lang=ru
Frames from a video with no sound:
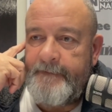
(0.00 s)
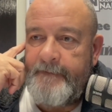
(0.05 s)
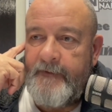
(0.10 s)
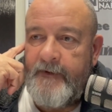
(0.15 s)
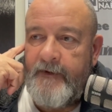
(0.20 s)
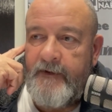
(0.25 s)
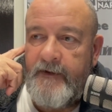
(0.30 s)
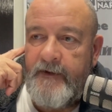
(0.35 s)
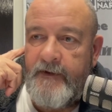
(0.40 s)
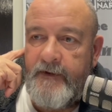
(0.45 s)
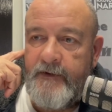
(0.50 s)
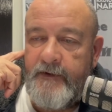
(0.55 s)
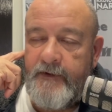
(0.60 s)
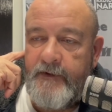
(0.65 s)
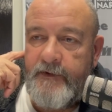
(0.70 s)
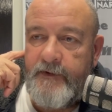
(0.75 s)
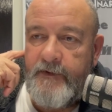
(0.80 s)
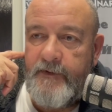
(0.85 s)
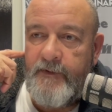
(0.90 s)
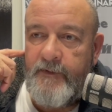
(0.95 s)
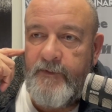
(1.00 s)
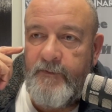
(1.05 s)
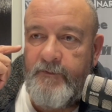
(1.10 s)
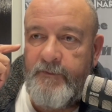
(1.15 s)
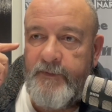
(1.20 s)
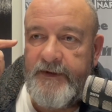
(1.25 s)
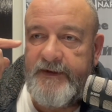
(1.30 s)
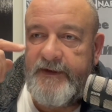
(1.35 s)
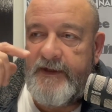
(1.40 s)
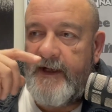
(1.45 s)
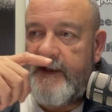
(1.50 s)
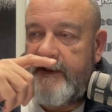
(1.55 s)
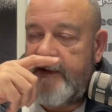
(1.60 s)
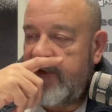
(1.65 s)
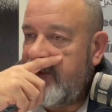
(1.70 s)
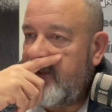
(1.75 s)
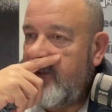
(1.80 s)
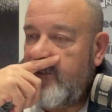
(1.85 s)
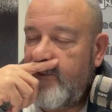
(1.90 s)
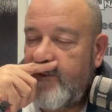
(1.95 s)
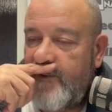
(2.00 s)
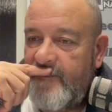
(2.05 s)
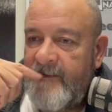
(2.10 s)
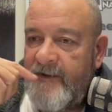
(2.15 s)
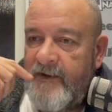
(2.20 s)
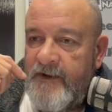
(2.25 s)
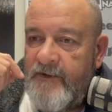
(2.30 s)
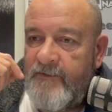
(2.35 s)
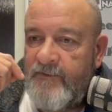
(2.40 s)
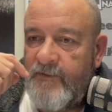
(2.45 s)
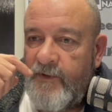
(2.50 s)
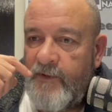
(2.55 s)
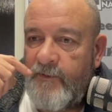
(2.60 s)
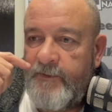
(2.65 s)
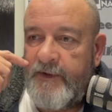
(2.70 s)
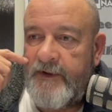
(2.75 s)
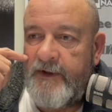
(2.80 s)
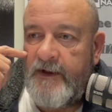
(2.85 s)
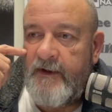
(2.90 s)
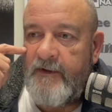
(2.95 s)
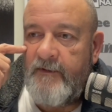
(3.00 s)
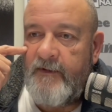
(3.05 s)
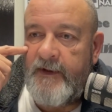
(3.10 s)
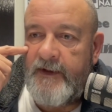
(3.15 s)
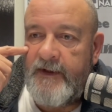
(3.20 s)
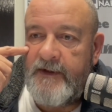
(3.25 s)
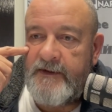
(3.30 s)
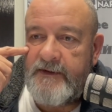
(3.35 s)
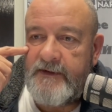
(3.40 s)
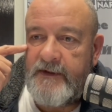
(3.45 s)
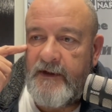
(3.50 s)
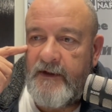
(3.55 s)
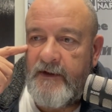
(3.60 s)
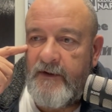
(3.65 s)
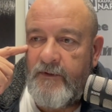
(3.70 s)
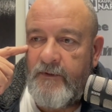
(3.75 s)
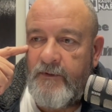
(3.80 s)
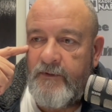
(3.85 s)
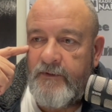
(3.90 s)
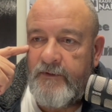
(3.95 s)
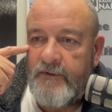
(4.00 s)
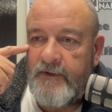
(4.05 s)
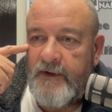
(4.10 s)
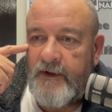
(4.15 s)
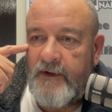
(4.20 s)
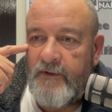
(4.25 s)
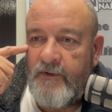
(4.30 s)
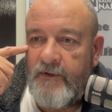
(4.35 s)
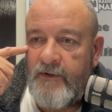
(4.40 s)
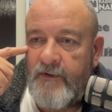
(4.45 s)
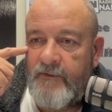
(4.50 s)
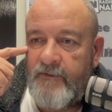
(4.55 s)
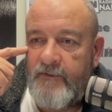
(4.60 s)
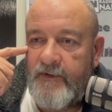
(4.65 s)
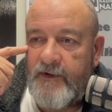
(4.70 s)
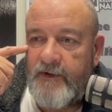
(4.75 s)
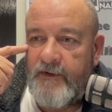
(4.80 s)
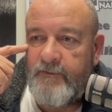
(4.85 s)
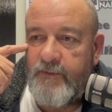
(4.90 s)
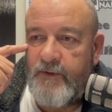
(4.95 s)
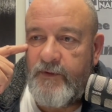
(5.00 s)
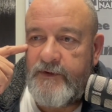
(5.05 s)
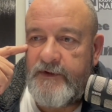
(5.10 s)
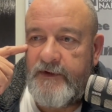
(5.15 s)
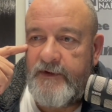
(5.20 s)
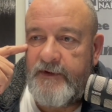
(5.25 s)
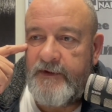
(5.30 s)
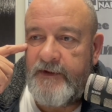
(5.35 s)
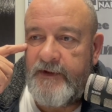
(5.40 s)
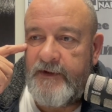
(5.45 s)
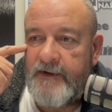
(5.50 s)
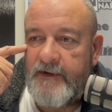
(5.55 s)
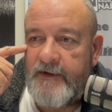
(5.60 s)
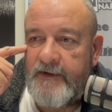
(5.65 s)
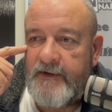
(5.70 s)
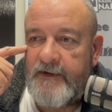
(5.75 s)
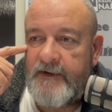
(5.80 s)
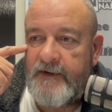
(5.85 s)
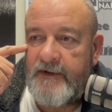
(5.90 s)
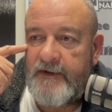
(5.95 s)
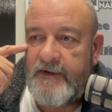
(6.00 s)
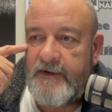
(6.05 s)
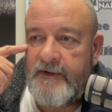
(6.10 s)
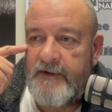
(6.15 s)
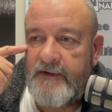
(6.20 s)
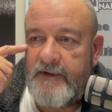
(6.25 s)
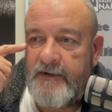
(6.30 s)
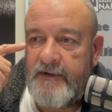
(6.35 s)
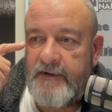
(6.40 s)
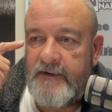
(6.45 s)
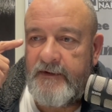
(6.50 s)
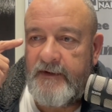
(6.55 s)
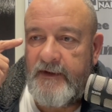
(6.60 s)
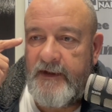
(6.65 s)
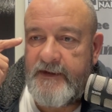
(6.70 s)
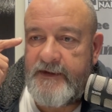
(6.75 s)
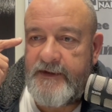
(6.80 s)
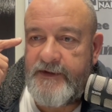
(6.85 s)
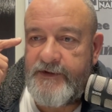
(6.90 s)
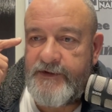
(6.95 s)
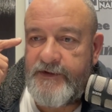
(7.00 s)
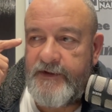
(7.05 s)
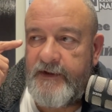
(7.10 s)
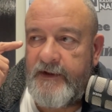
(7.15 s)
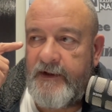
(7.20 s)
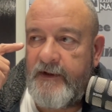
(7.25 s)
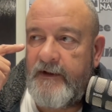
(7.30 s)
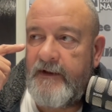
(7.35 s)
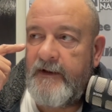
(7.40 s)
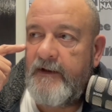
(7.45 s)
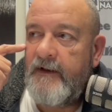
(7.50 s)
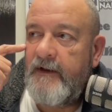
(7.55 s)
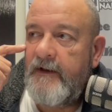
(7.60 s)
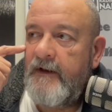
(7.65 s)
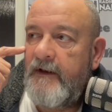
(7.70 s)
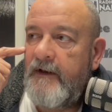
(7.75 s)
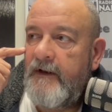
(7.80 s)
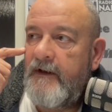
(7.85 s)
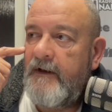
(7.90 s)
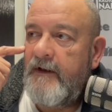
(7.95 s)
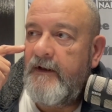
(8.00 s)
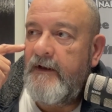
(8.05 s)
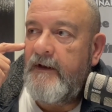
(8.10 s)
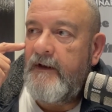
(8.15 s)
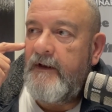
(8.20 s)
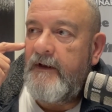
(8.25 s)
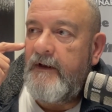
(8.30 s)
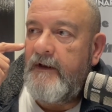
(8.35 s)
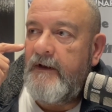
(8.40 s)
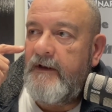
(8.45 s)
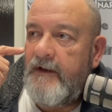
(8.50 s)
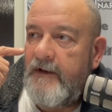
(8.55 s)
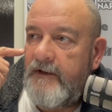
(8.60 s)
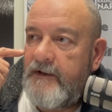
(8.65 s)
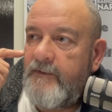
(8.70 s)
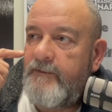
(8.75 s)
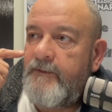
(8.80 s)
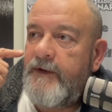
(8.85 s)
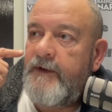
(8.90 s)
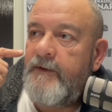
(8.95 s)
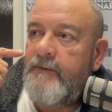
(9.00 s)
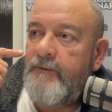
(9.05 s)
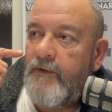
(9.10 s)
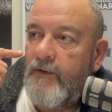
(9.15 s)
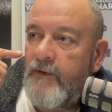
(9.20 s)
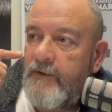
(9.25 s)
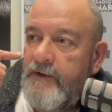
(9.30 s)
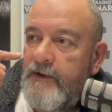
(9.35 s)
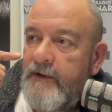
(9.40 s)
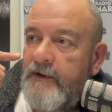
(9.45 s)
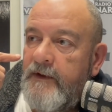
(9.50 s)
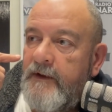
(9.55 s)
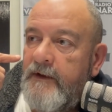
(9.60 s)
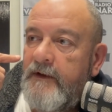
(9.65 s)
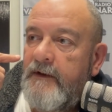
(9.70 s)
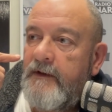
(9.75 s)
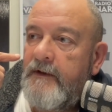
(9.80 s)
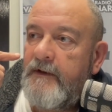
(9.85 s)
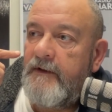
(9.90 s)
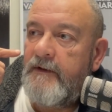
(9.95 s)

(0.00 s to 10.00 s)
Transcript: э, пытались на уровне Европы договориться о налоговых пошлинах э, для США. И это переполнило